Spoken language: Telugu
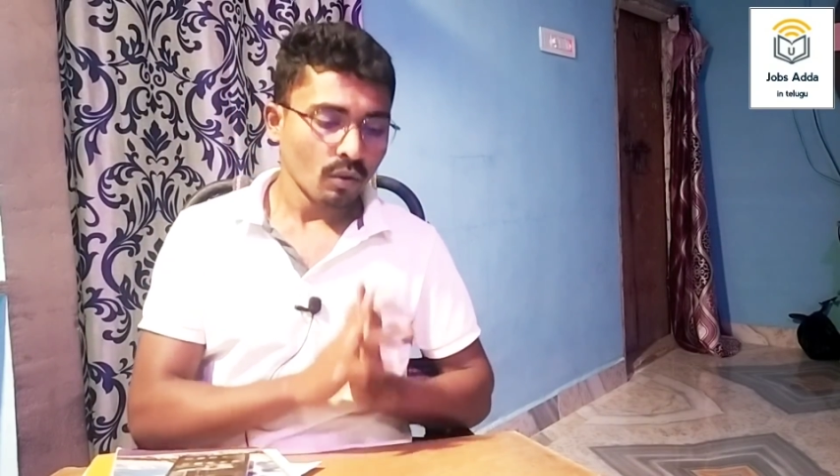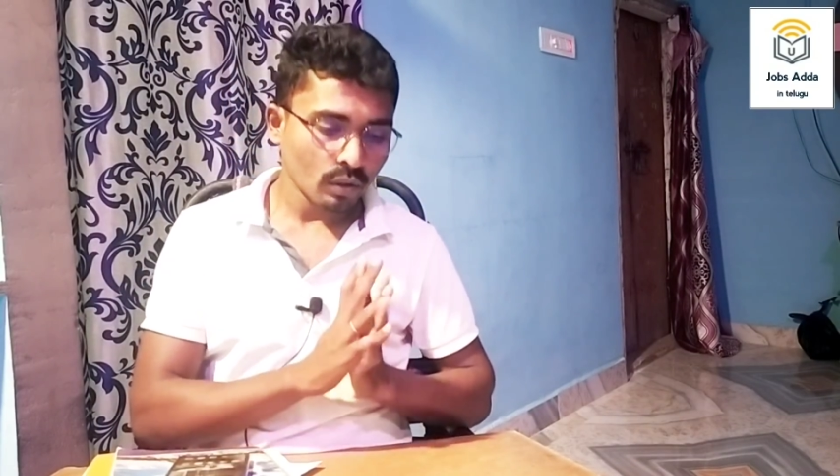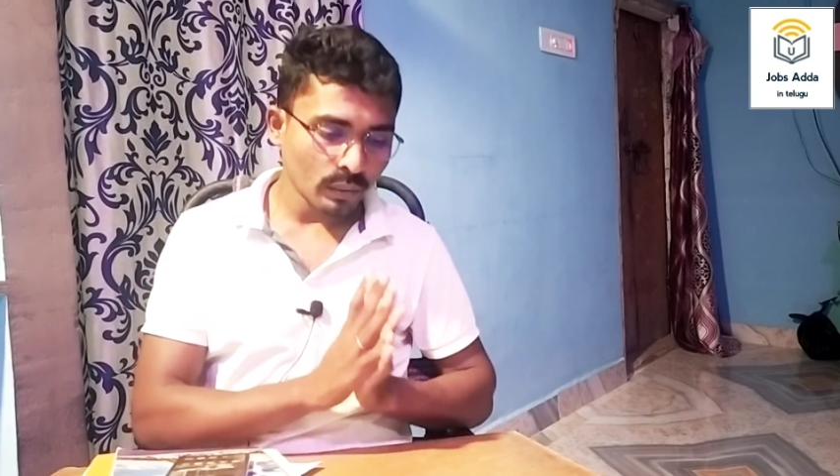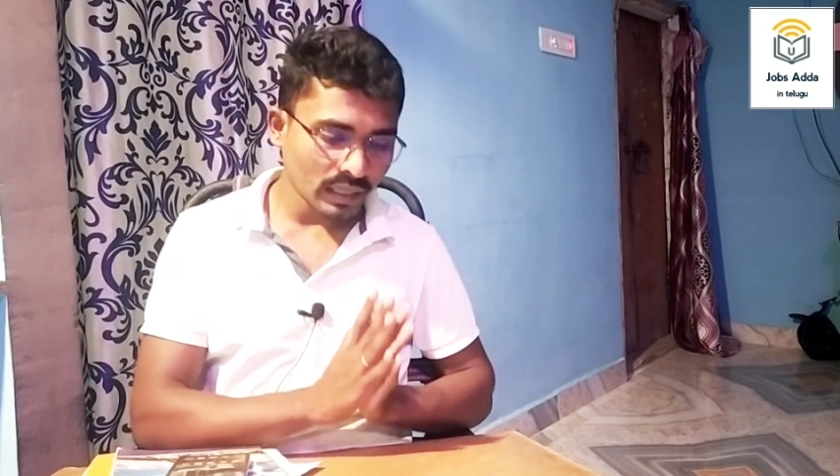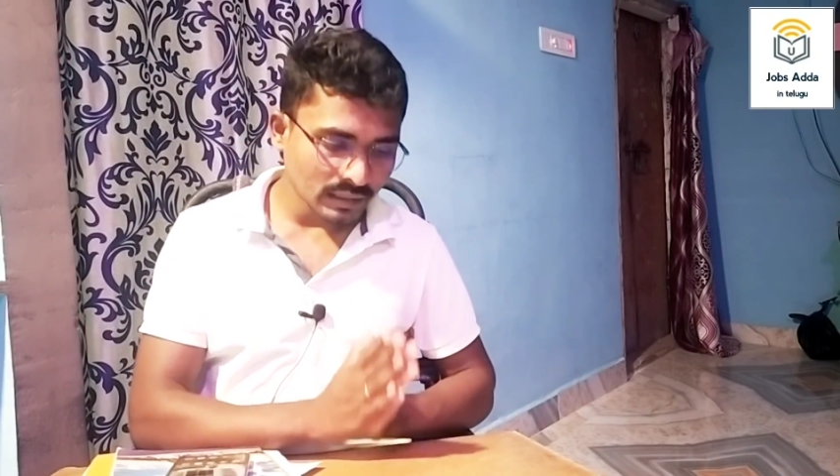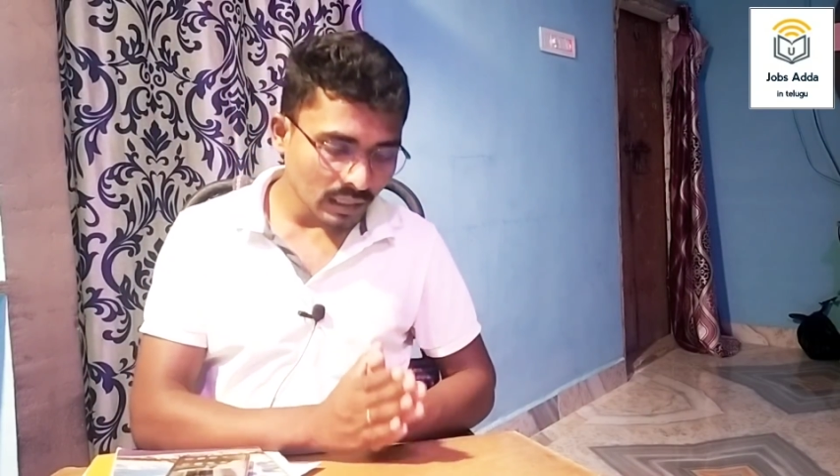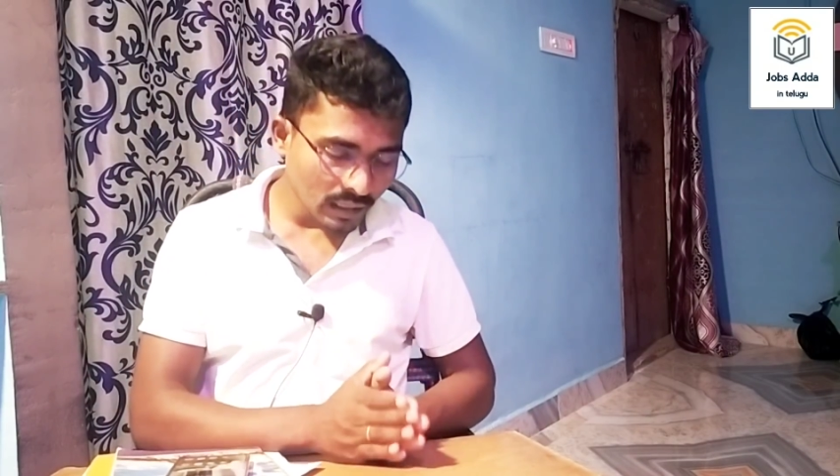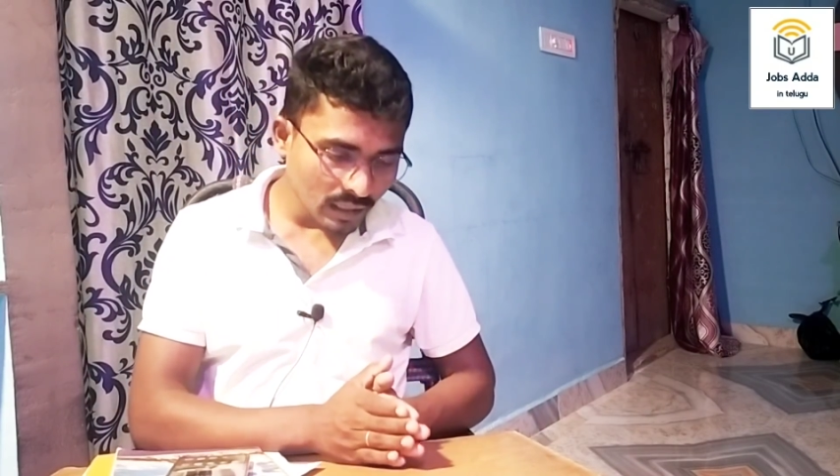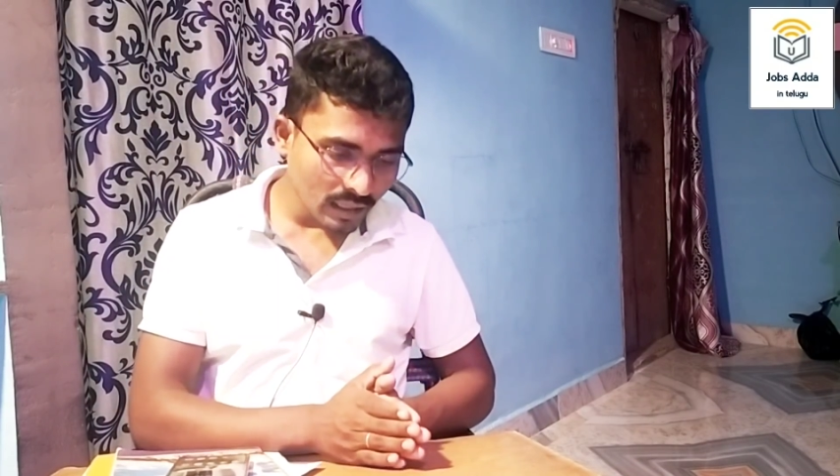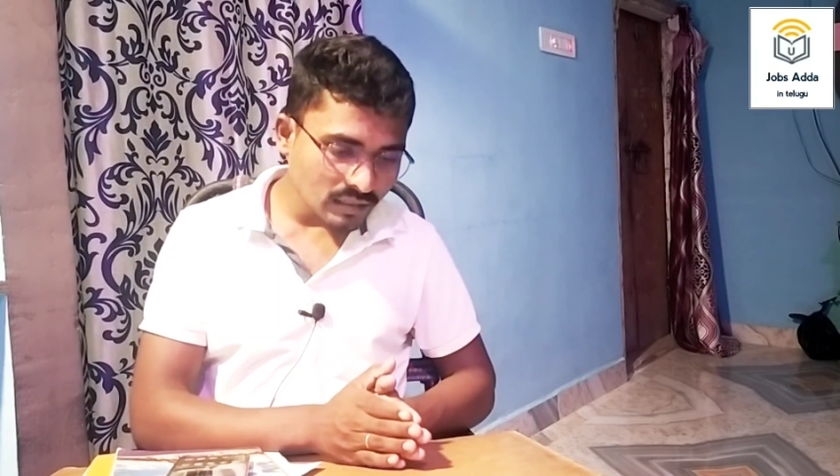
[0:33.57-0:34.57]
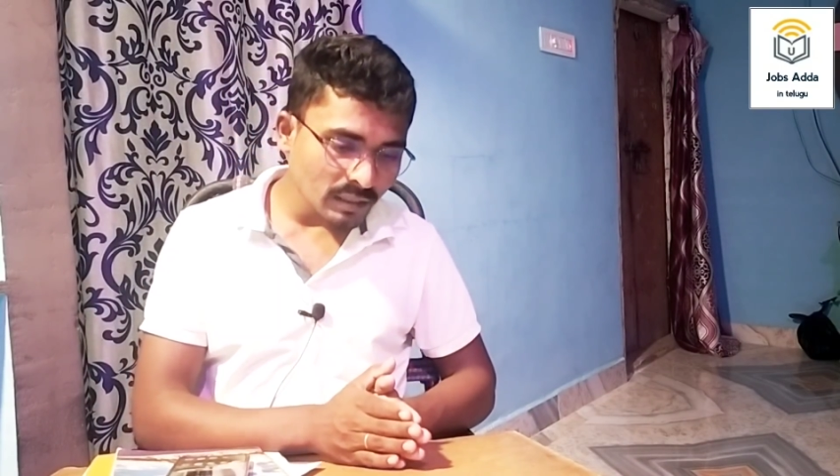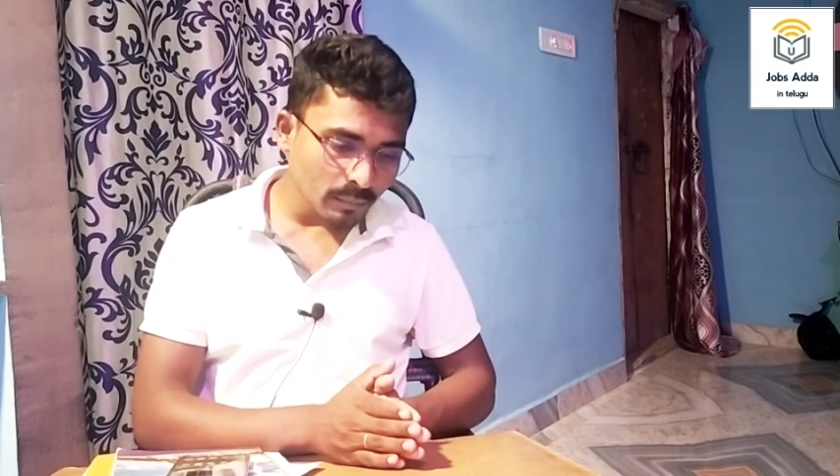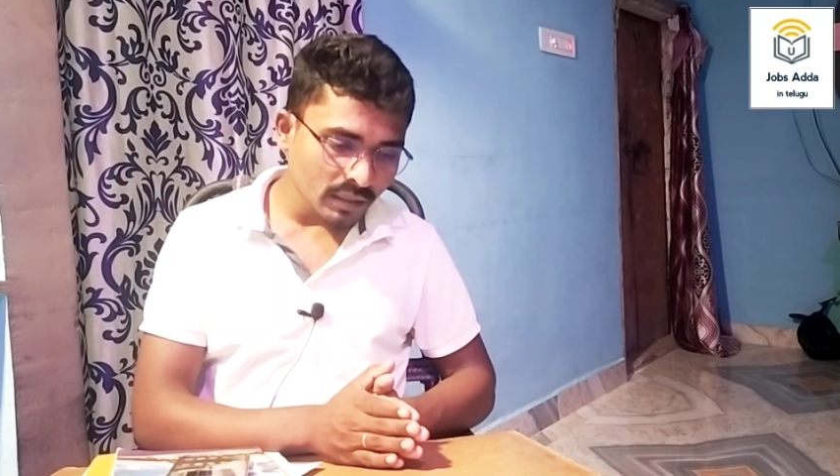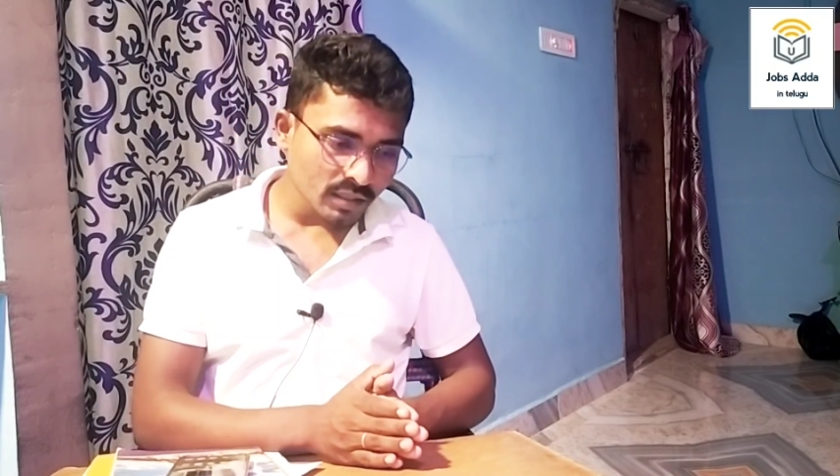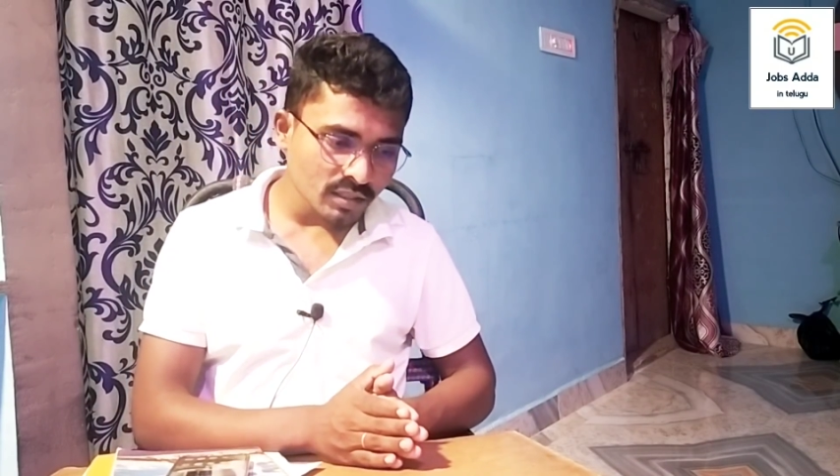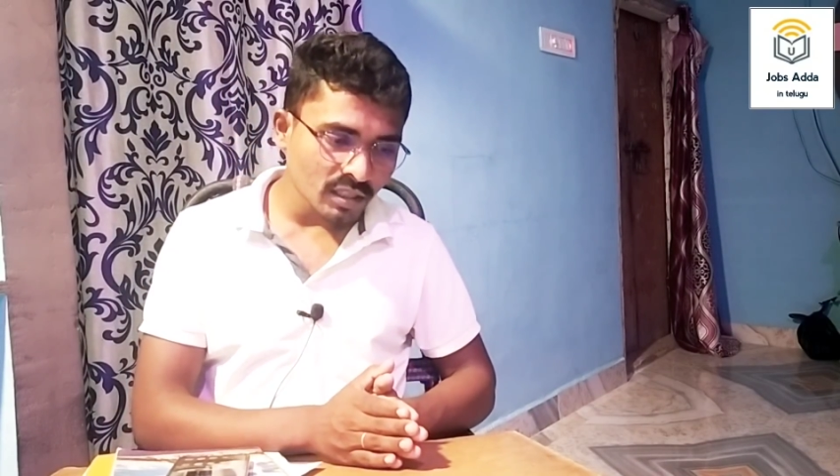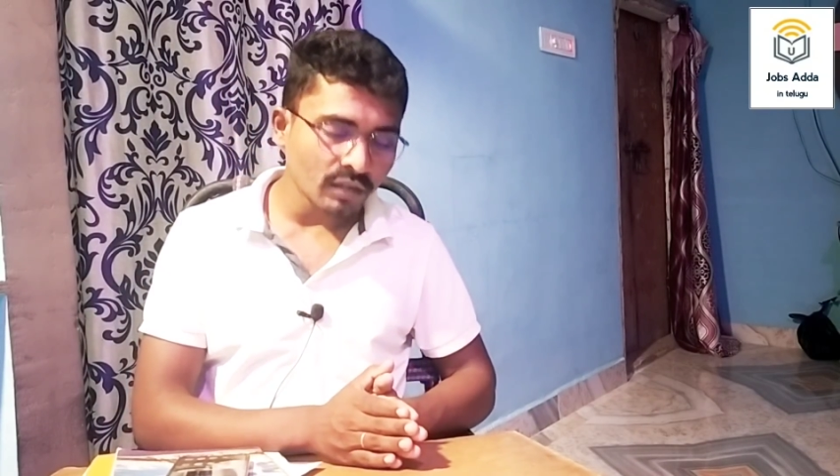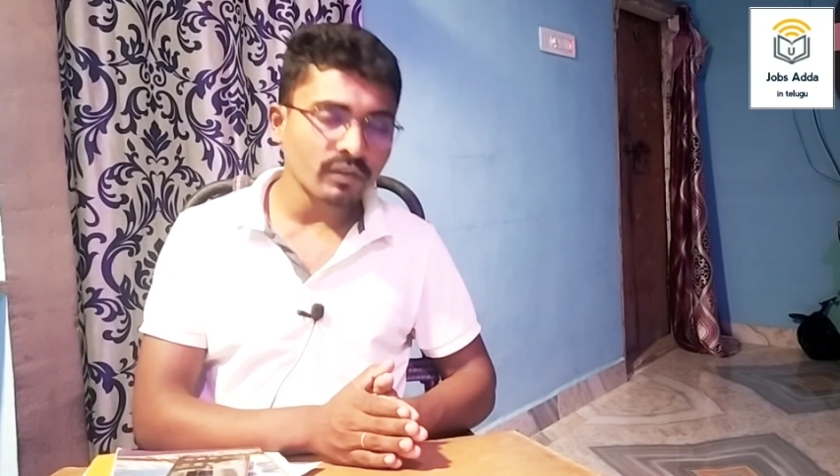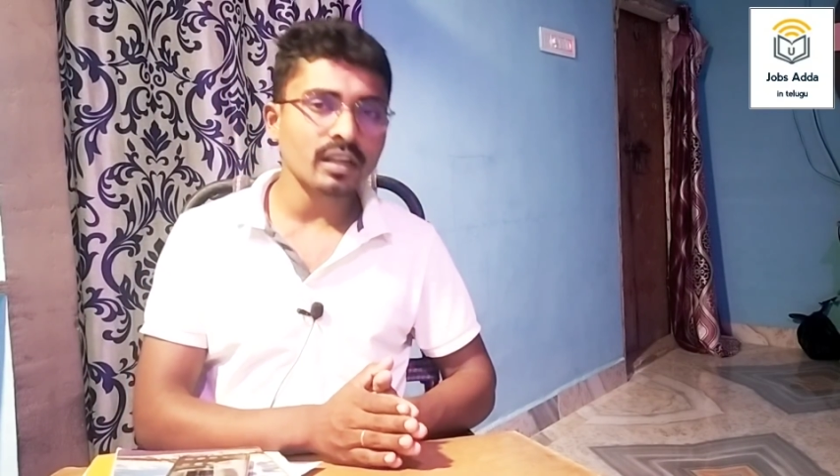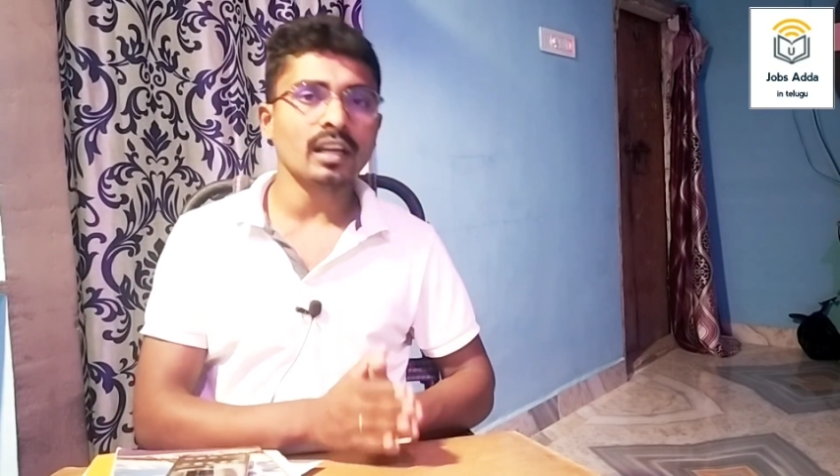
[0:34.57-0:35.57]
ఒకవేళ తెలంగాణకు
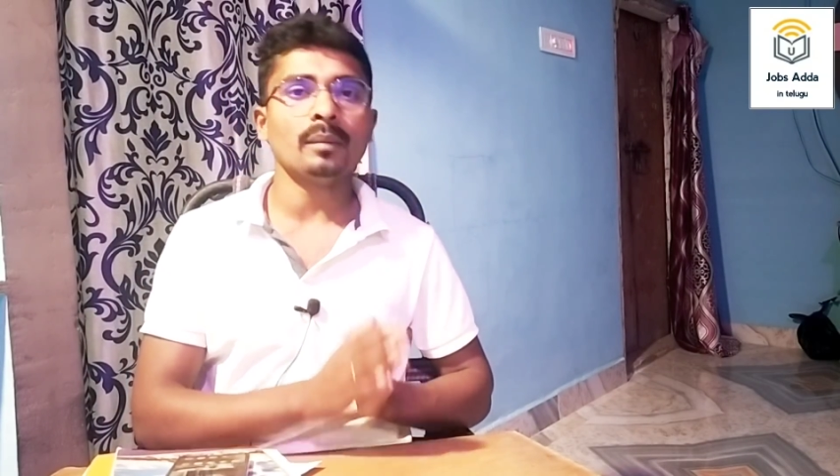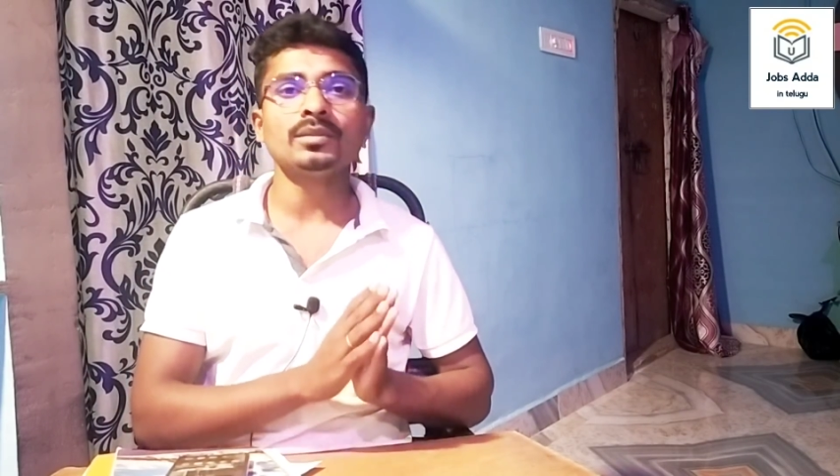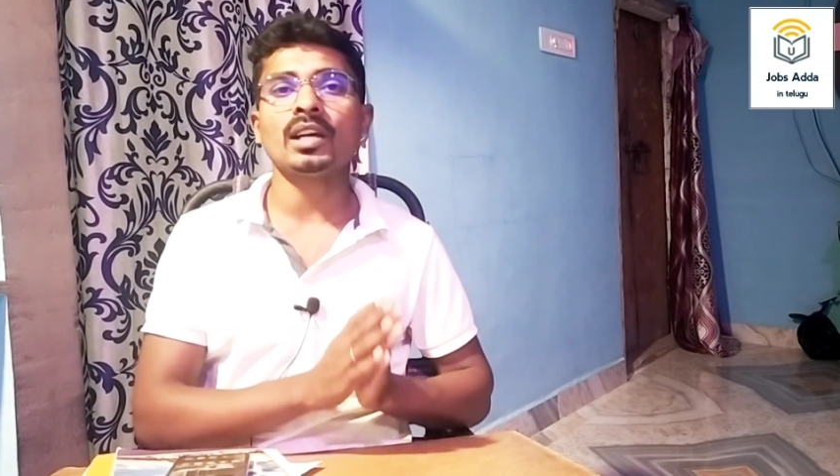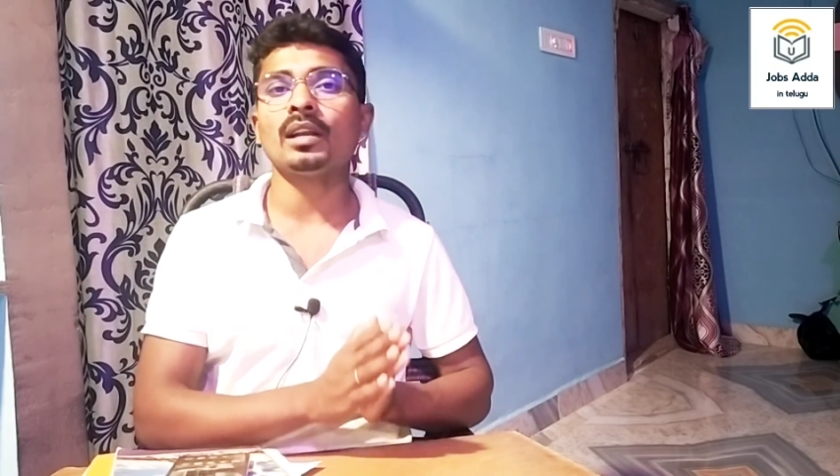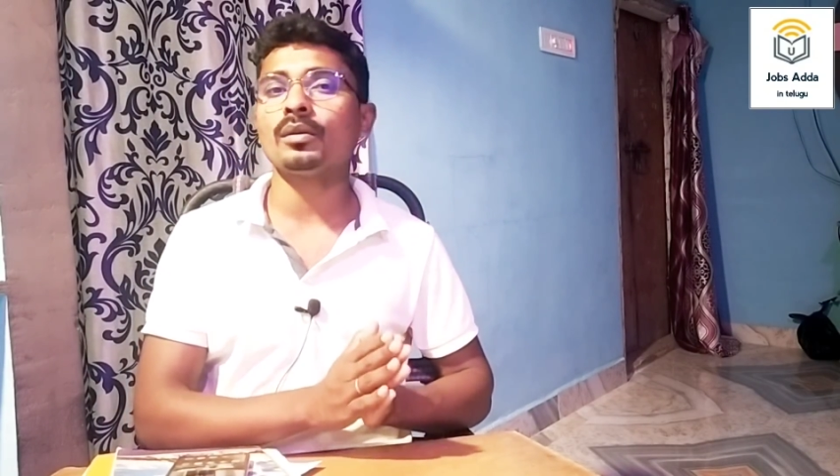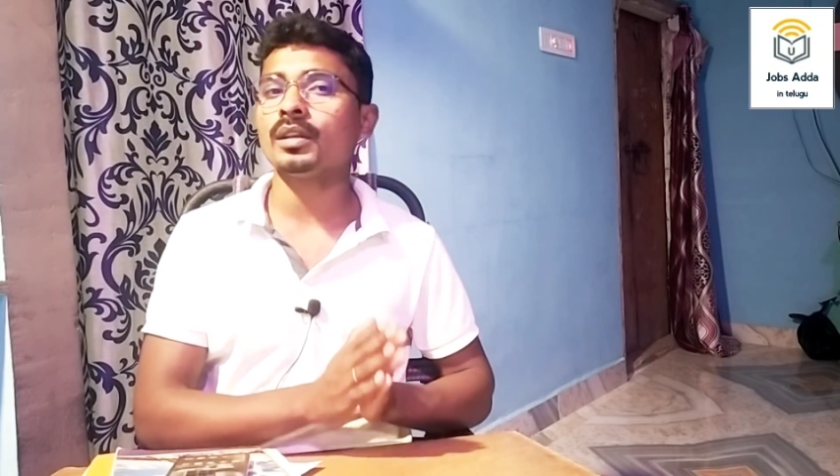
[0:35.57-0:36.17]
సంబంధించినటువంటి అంశాల